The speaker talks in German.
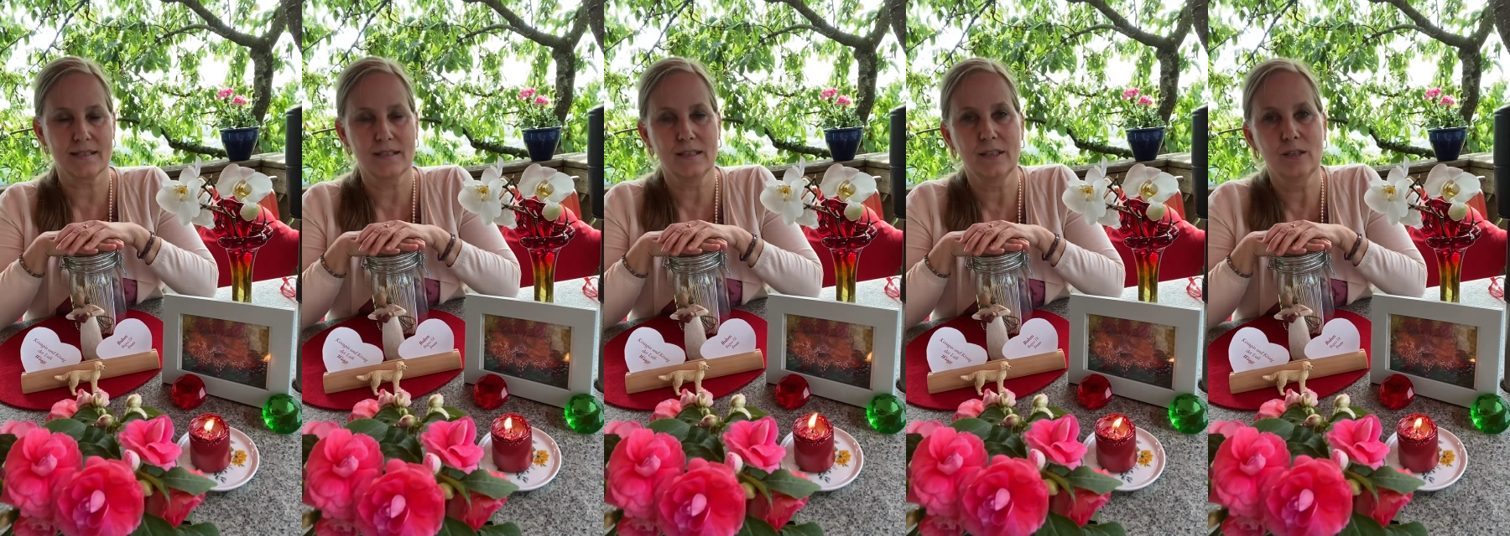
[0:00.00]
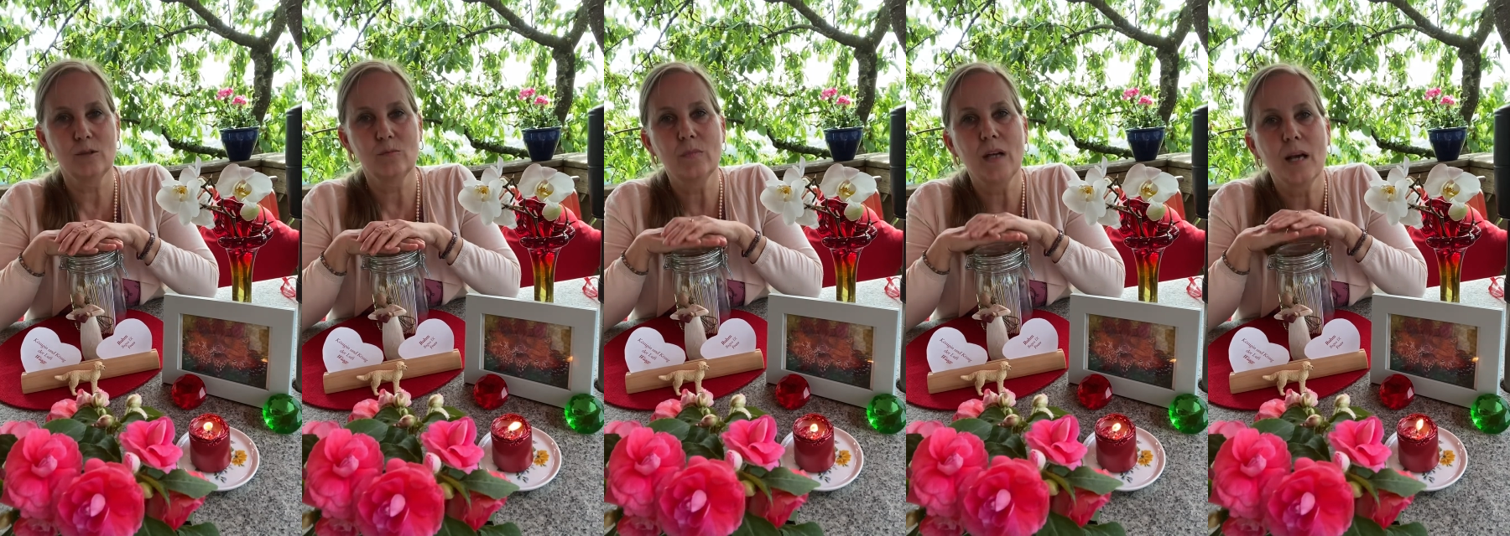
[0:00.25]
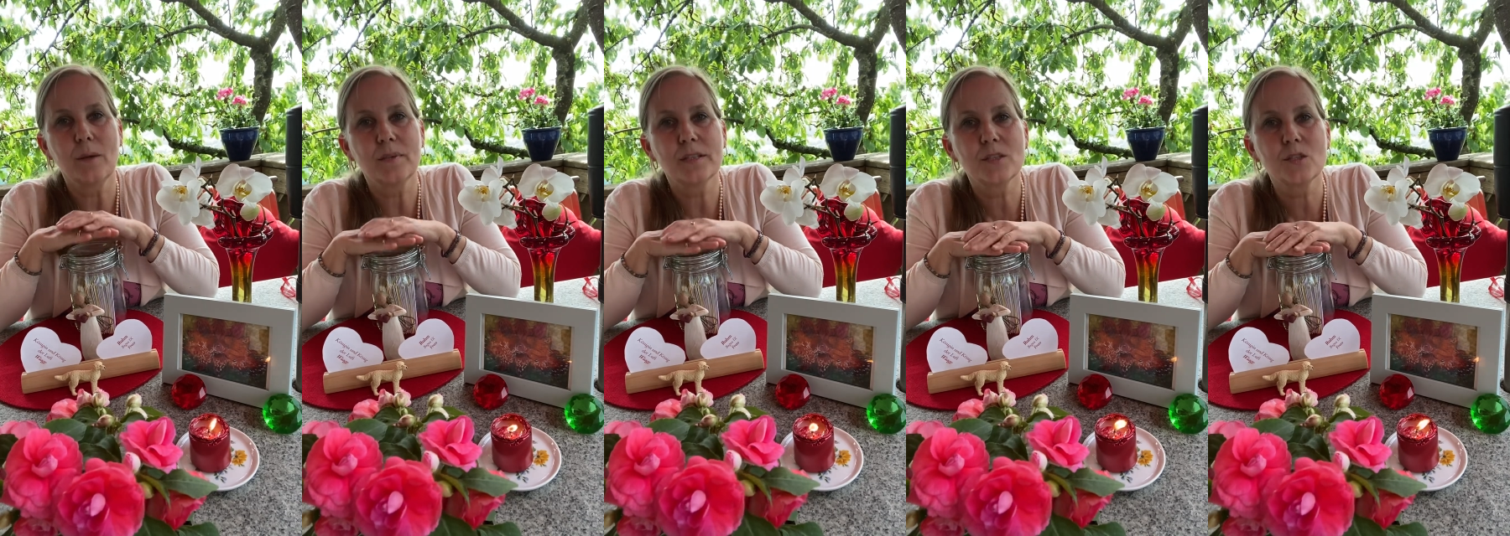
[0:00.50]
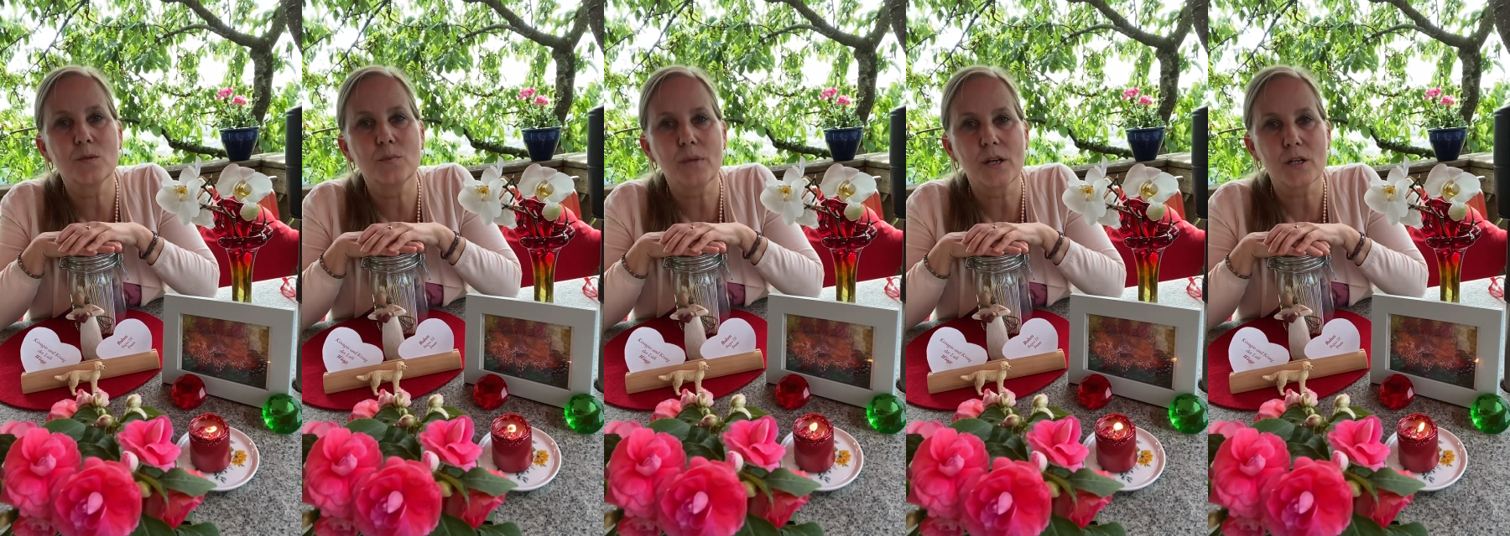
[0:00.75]
ähm, habe ich
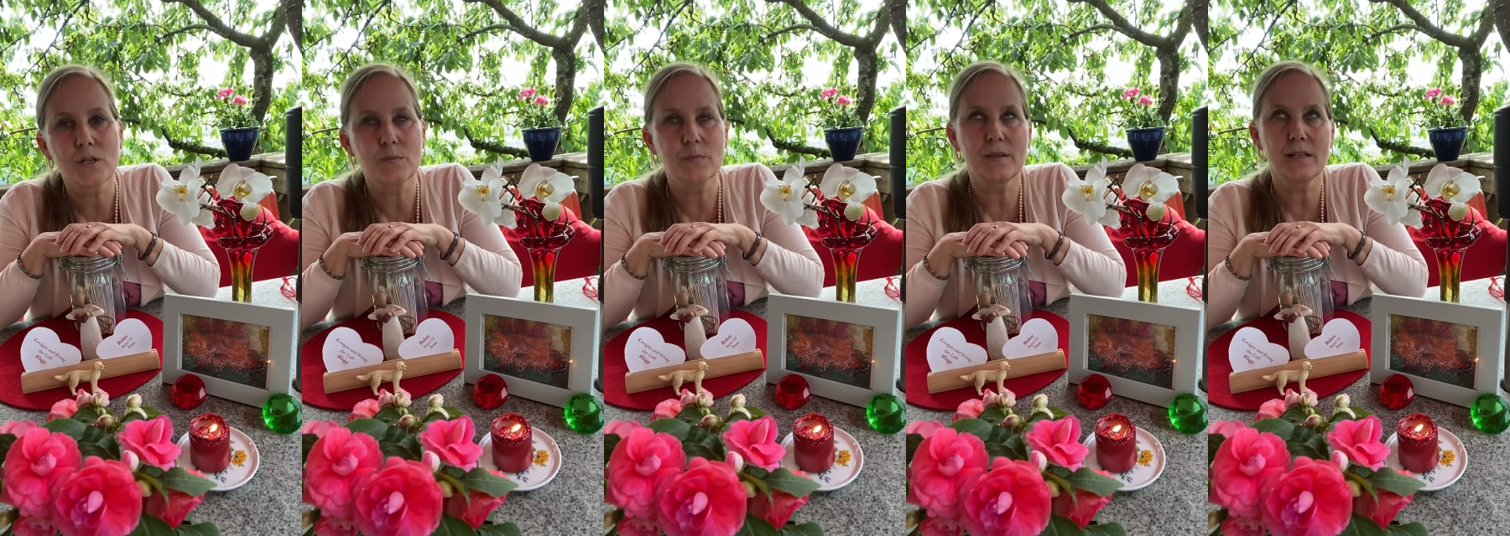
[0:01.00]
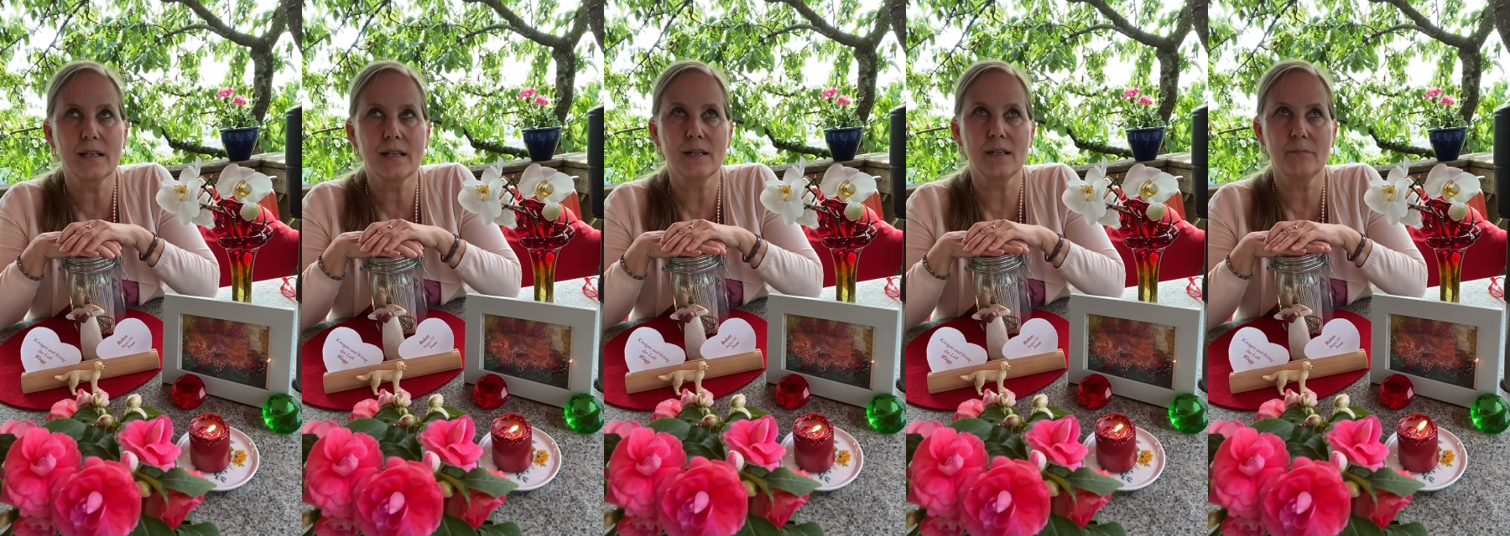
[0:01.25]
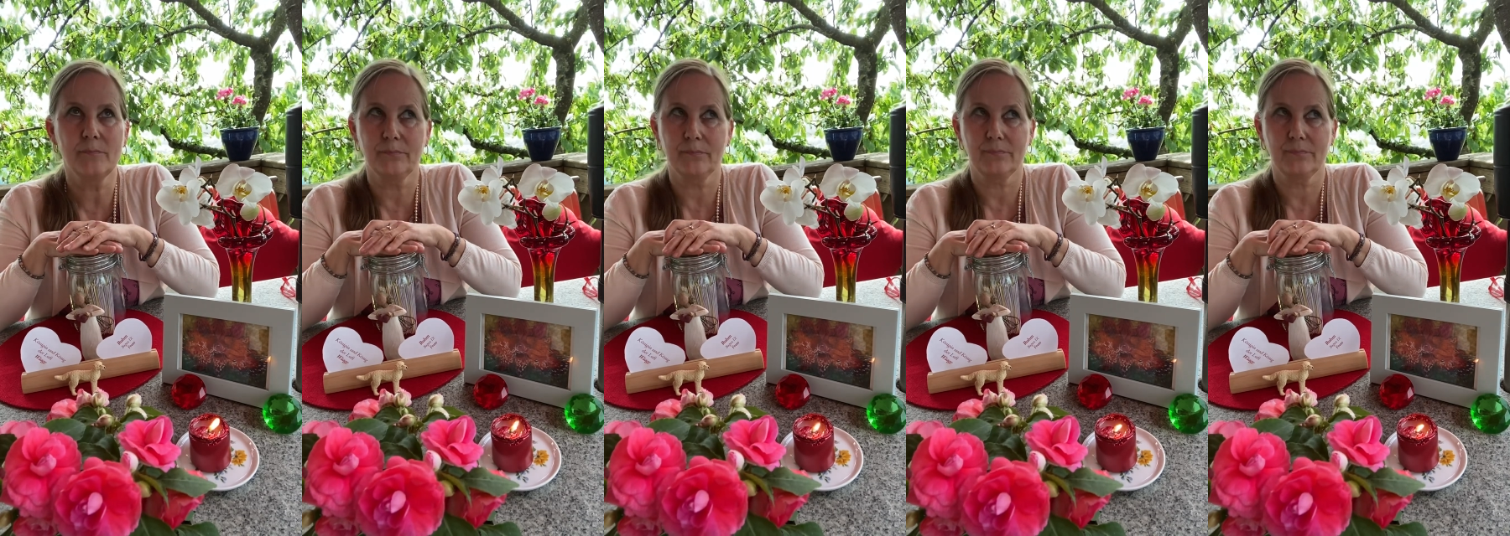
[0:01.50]
zum Beispiel